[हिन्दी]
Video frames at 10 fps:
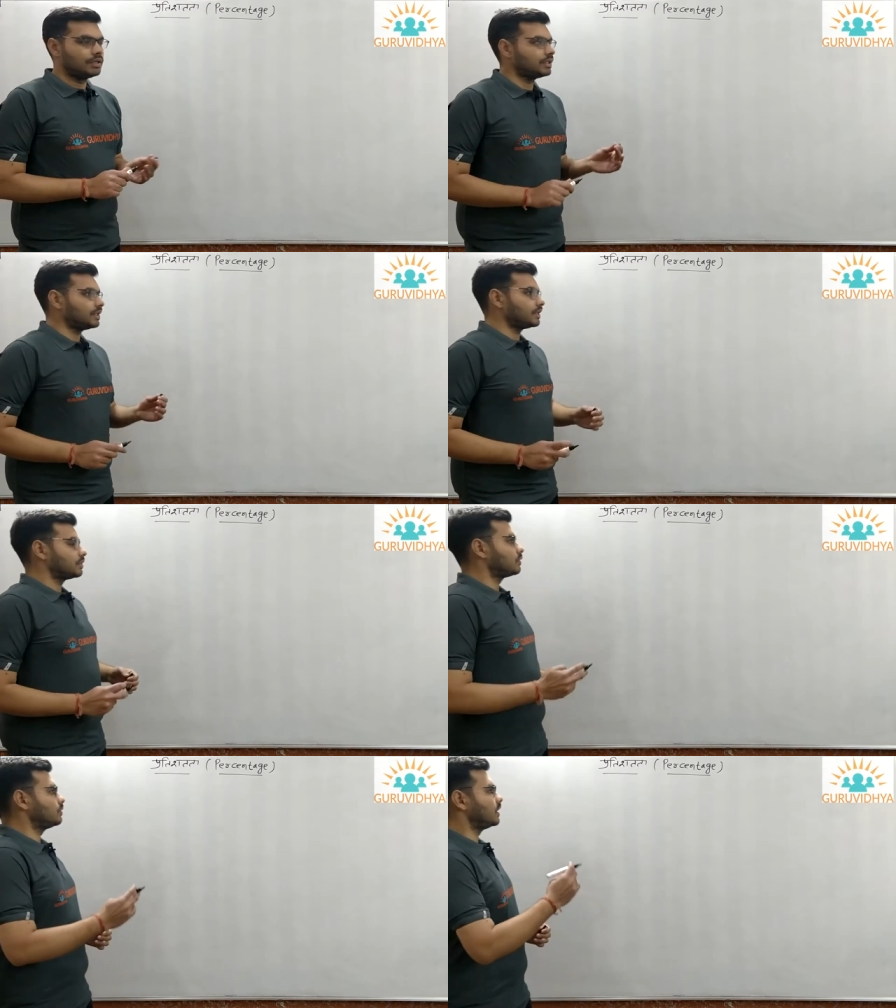ठीक है
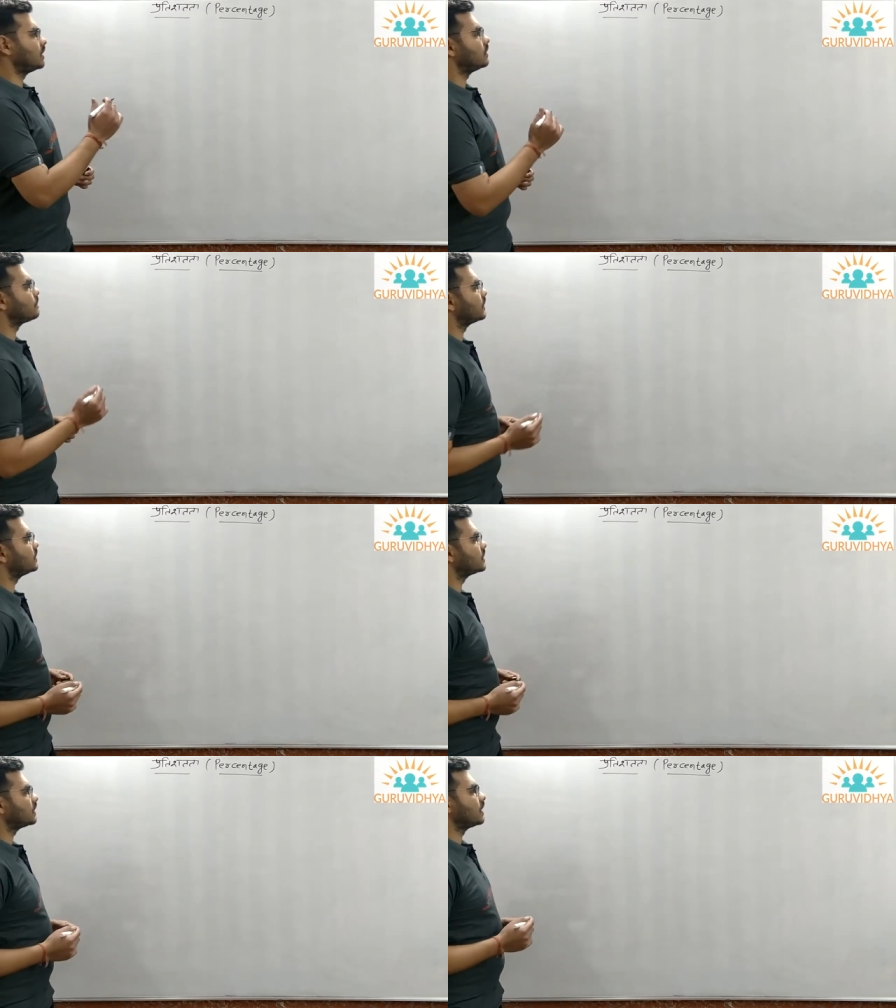तो देखिए
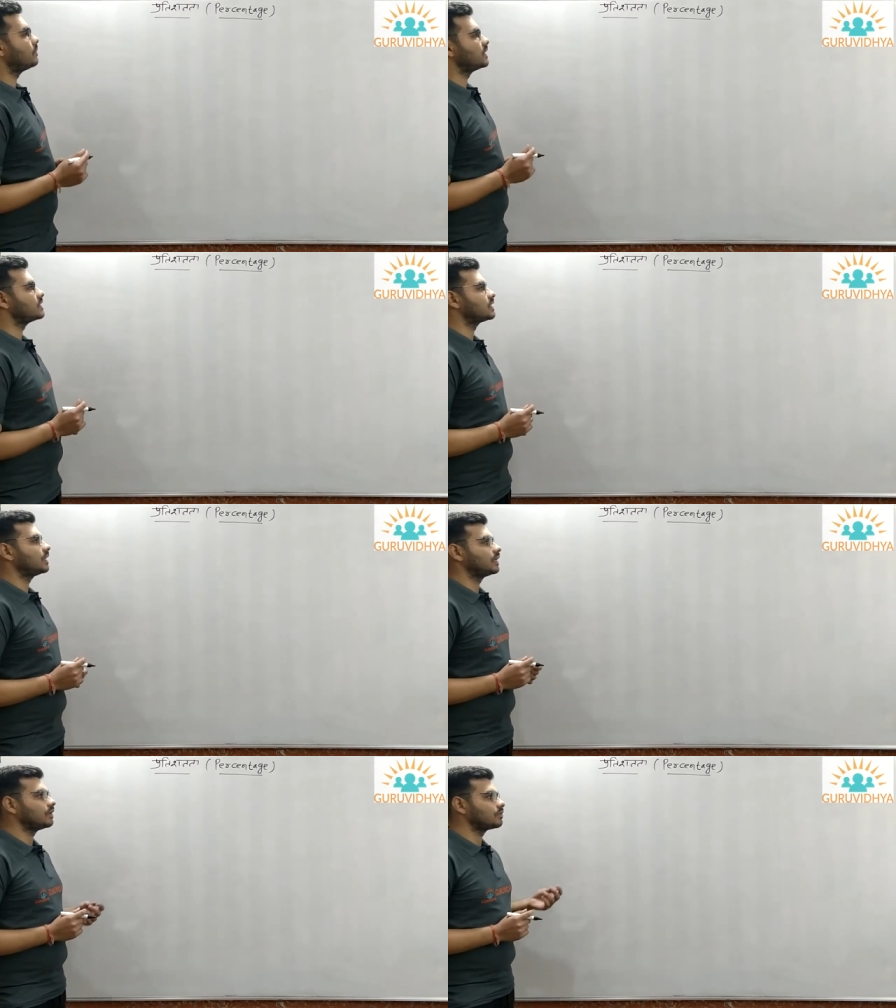प्रतिशतता में किस
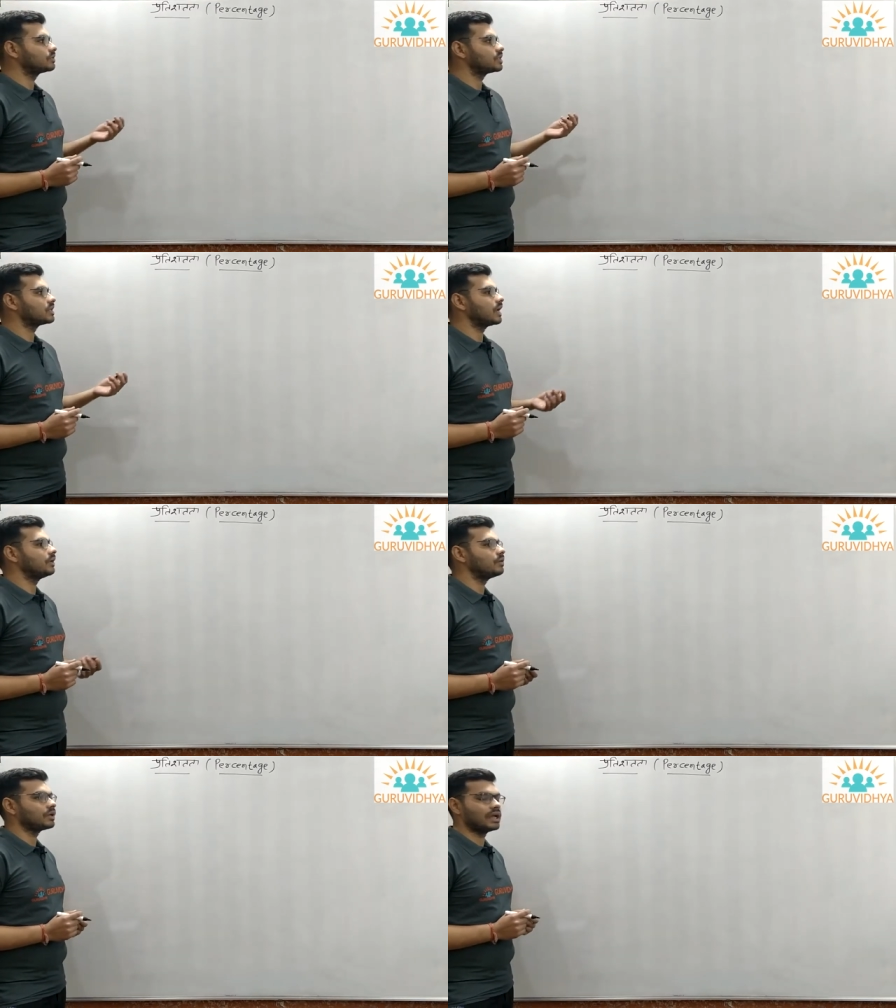तरह के क्वेश्चन
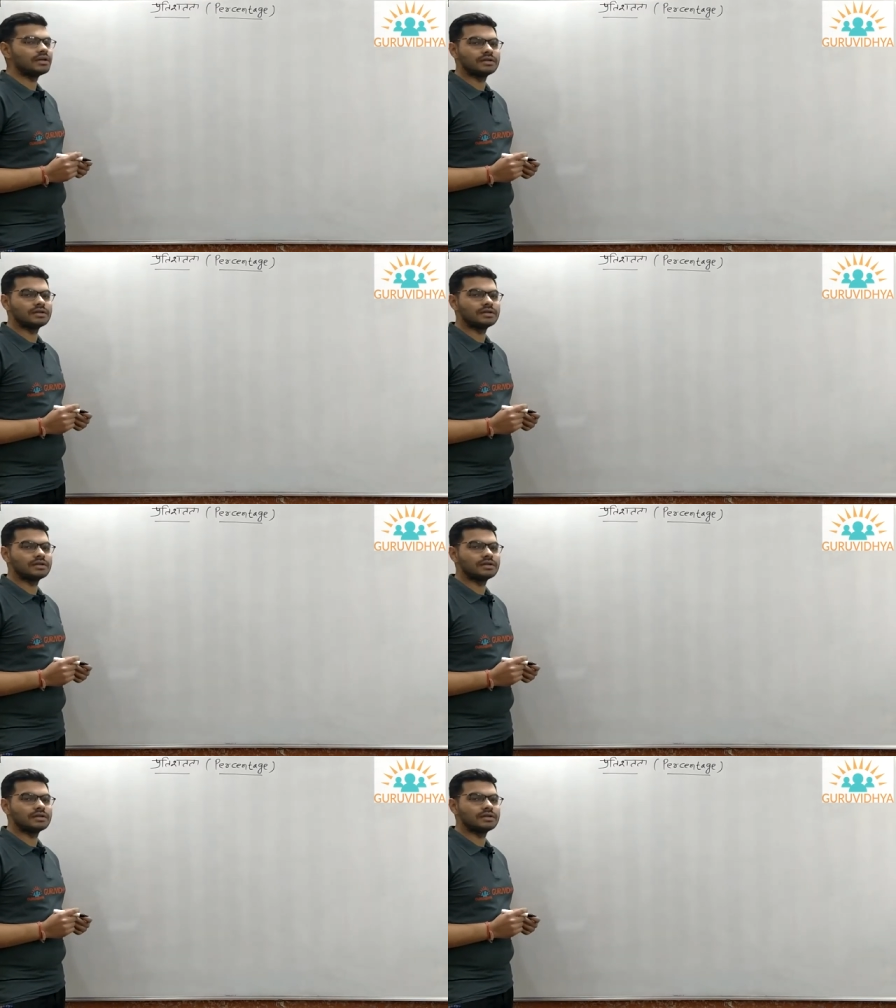आएंगे और क्या